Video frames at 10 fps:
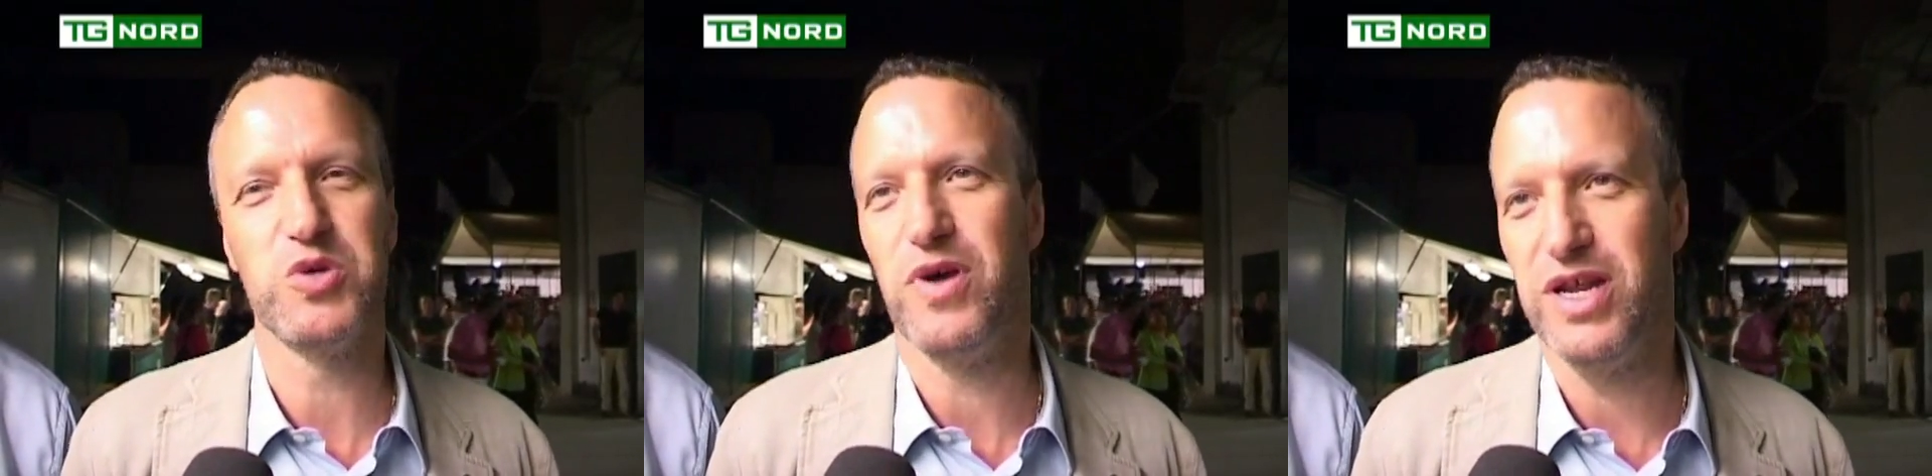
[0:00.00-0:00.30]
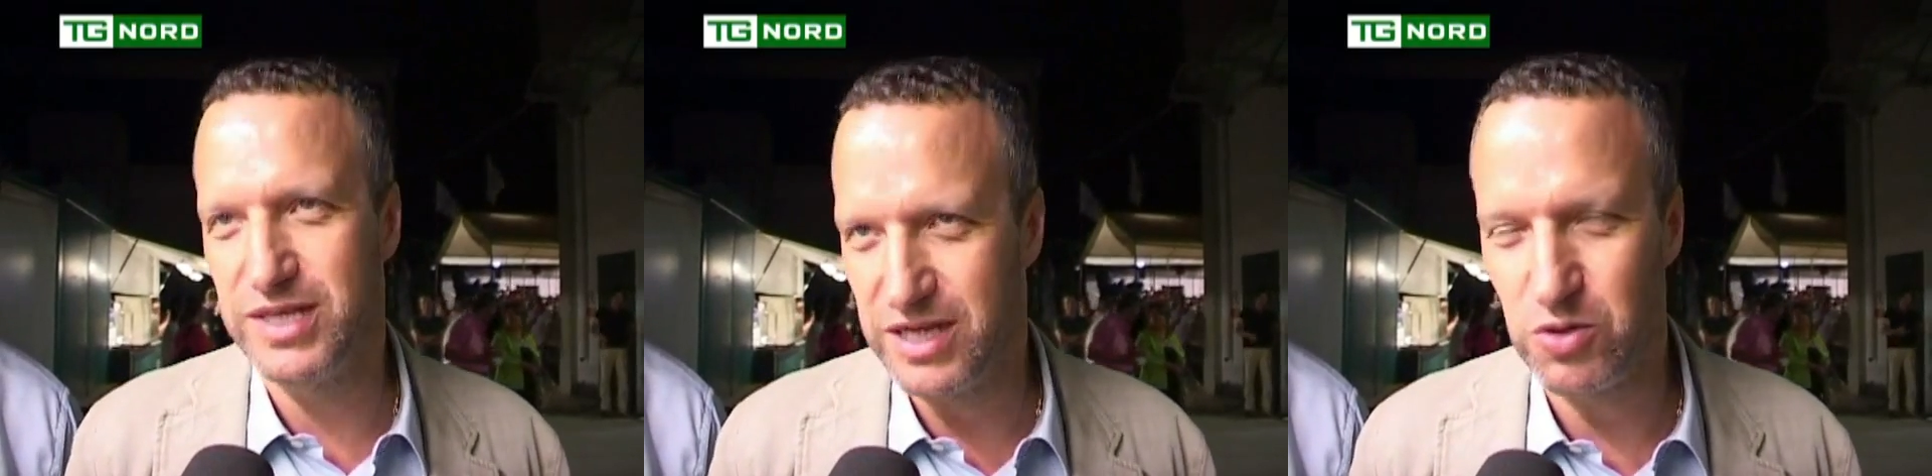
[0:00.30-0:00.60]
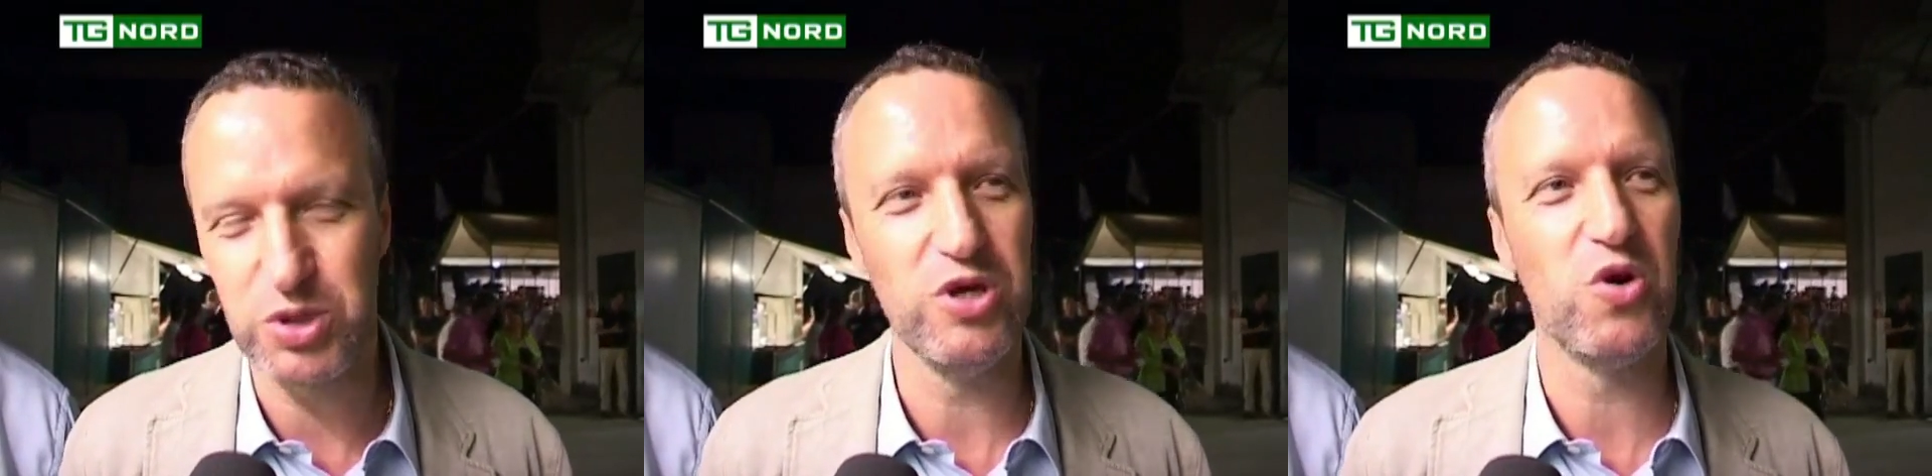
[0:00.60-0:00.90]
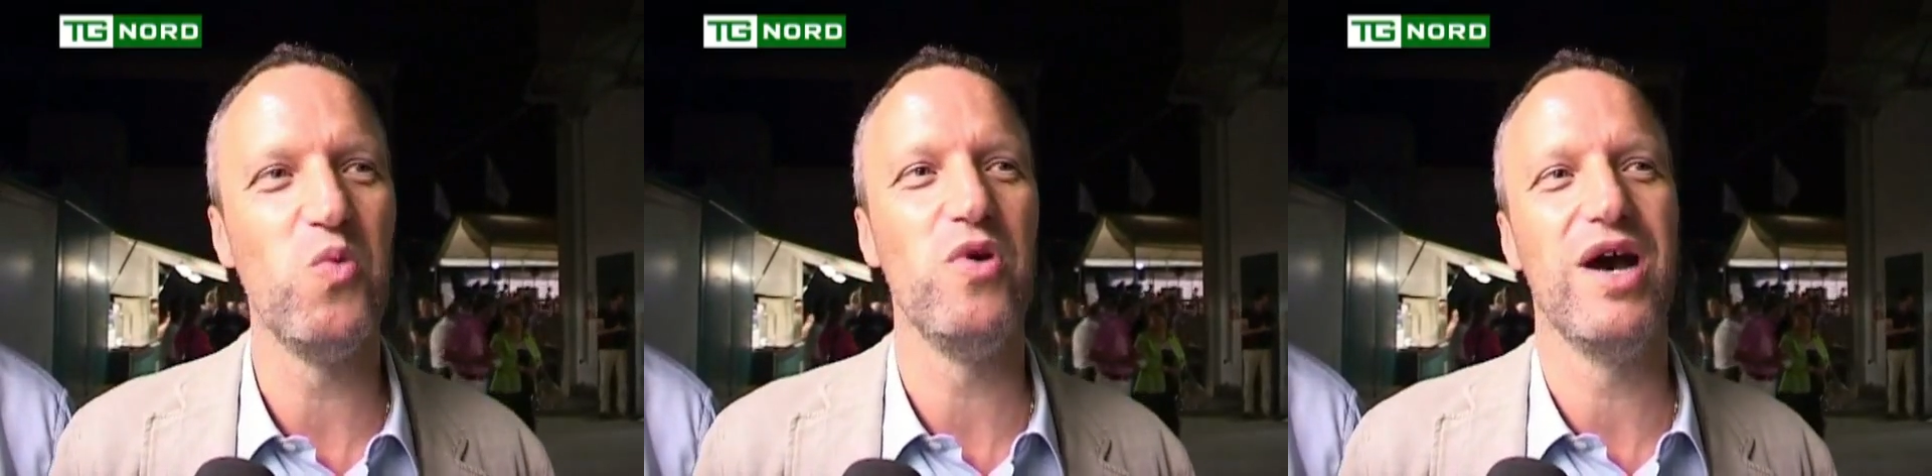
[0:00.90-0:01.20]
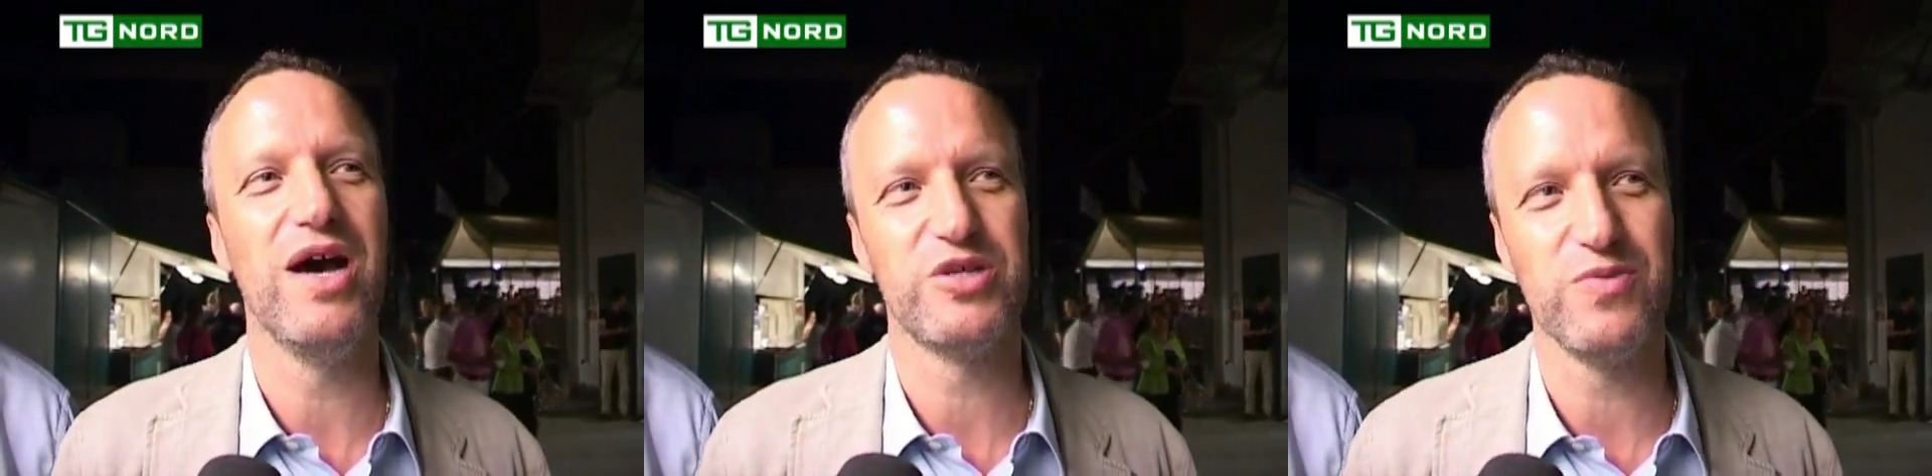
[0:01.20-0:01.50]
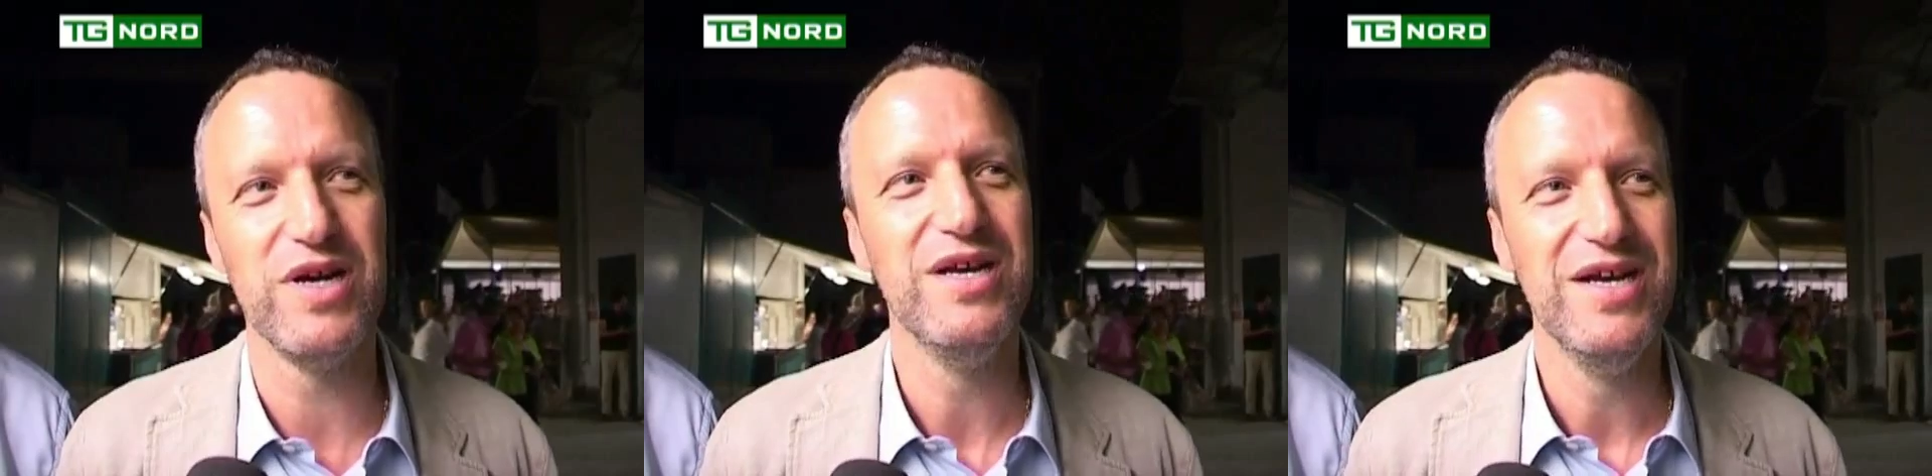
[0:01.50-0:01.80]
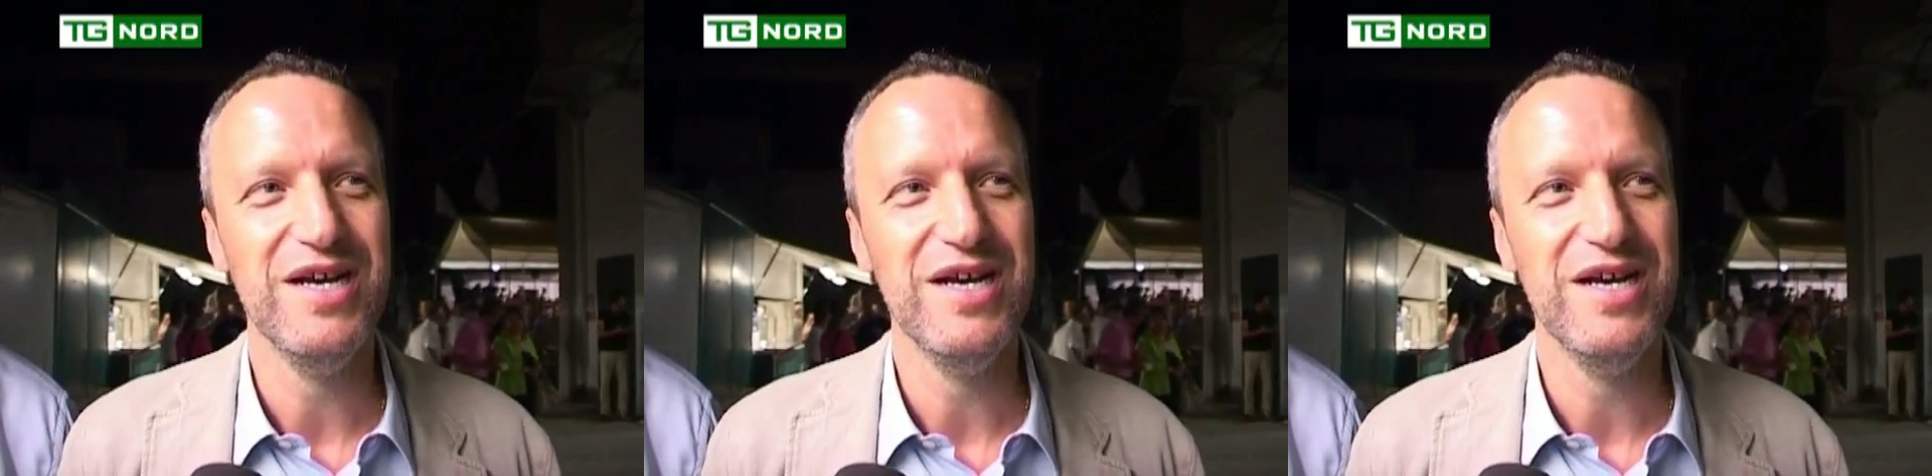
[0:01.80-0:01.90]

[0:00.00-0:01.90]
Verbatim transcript: esperienza in consiglio comunale, insomma,